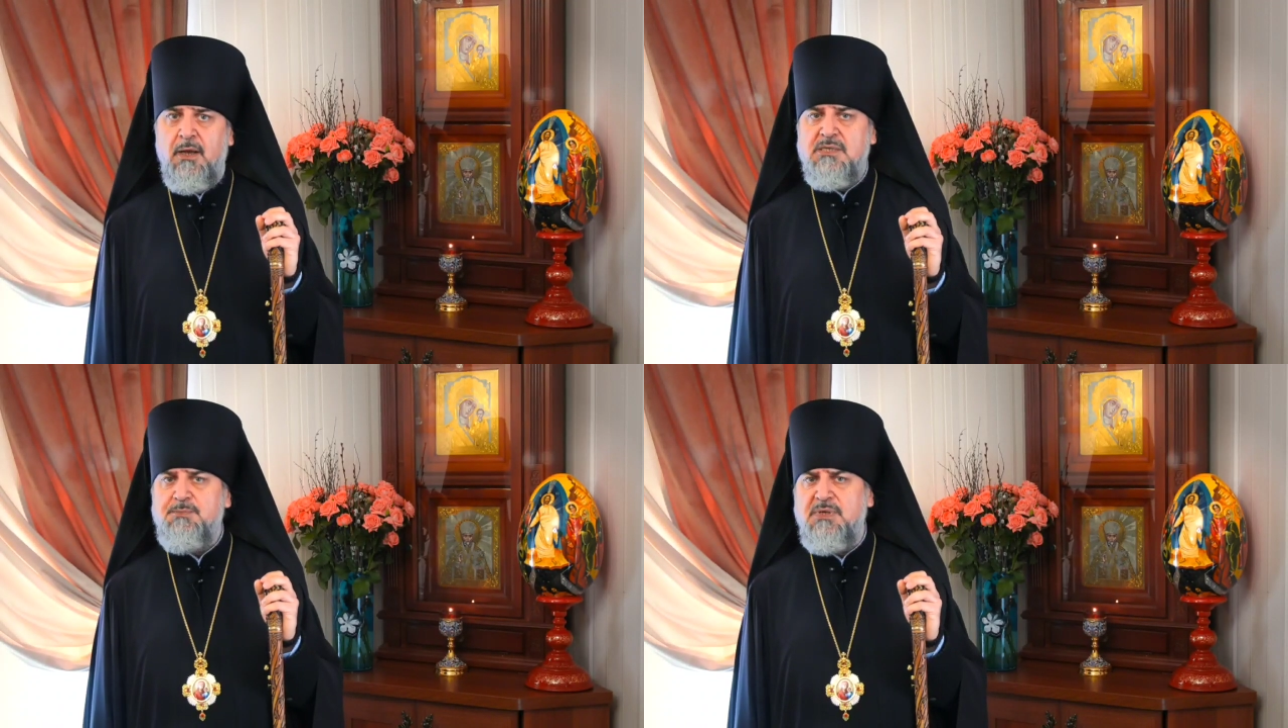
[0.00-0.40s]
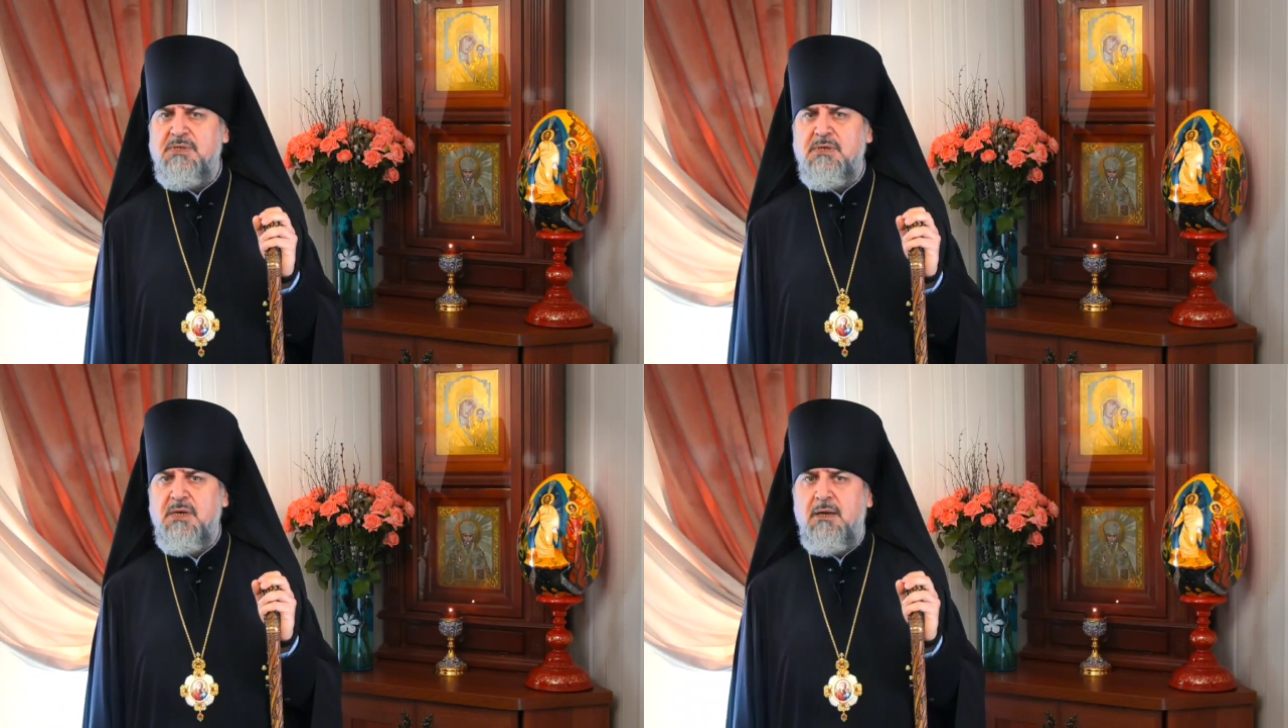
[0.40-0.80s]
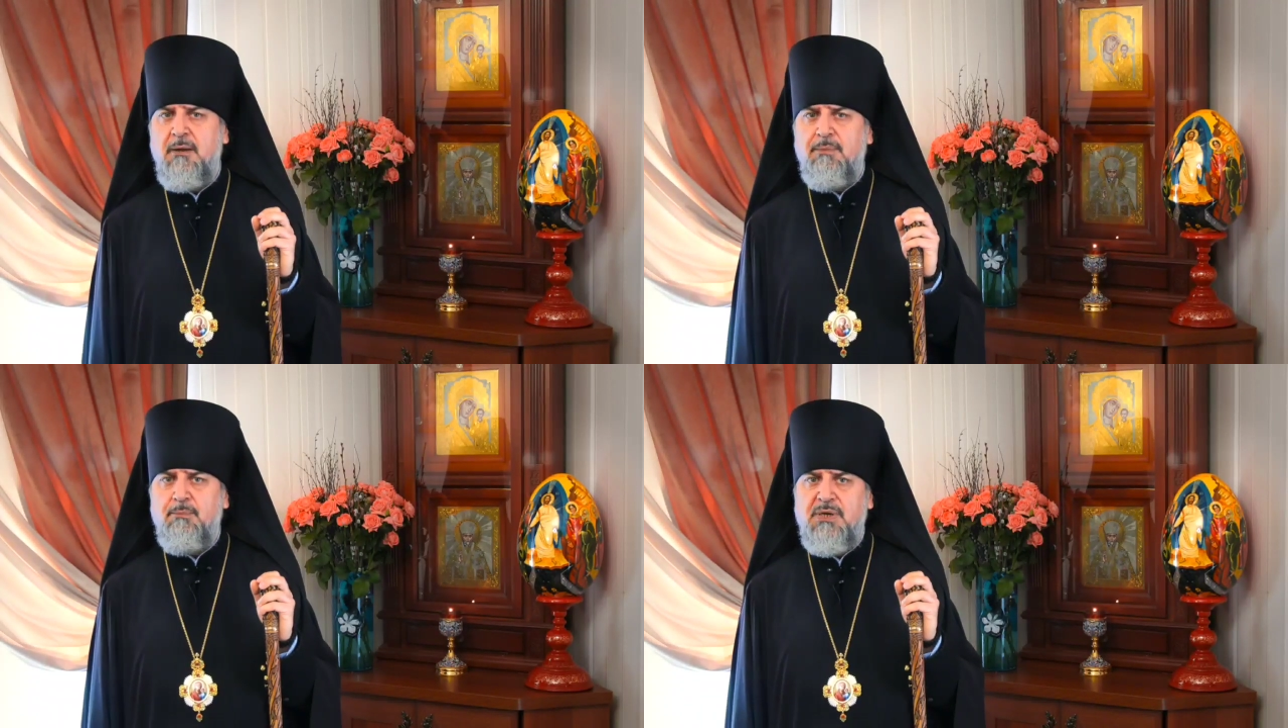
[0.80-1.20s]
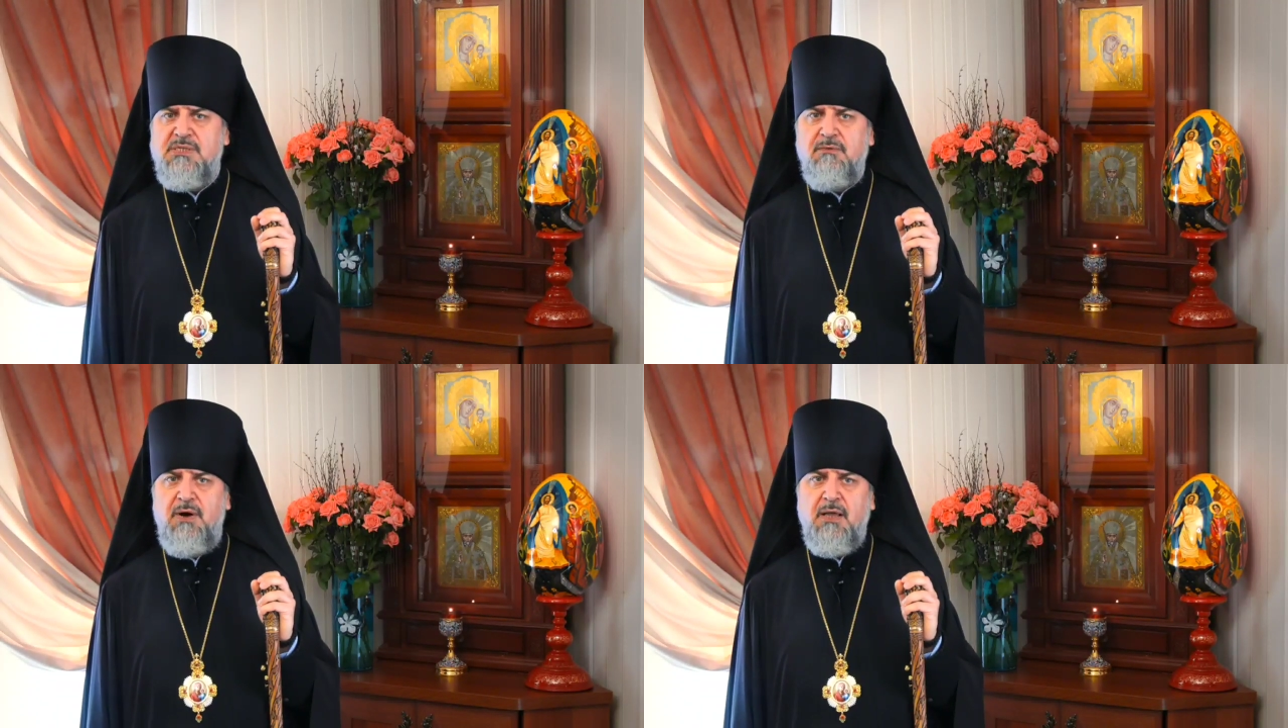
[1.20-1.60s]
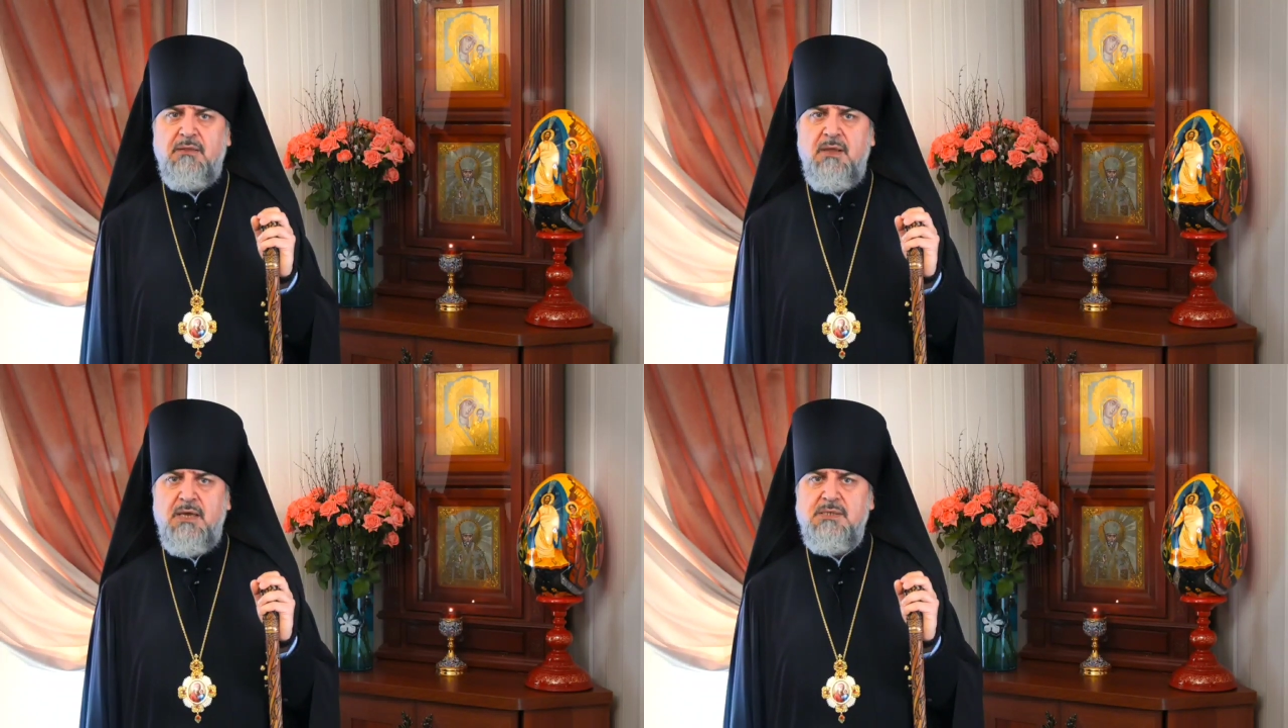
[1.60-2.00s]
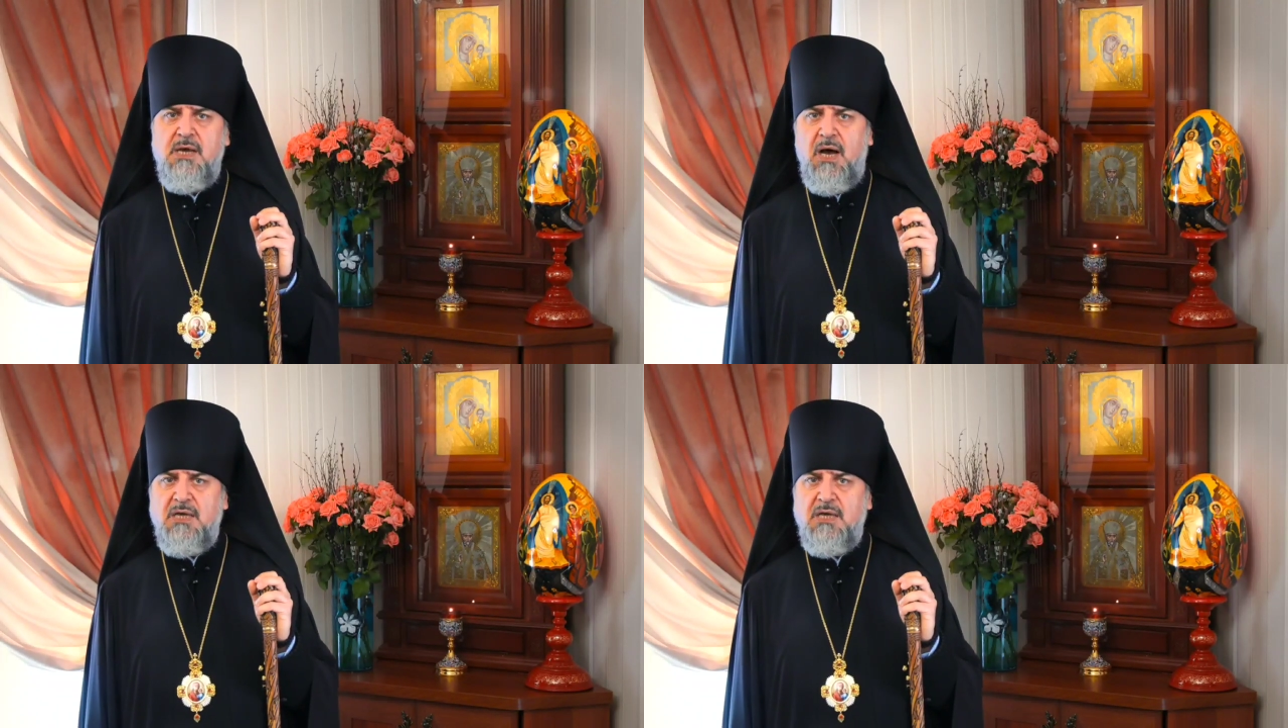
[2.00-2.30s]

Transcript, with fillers: Спаситель призывает нас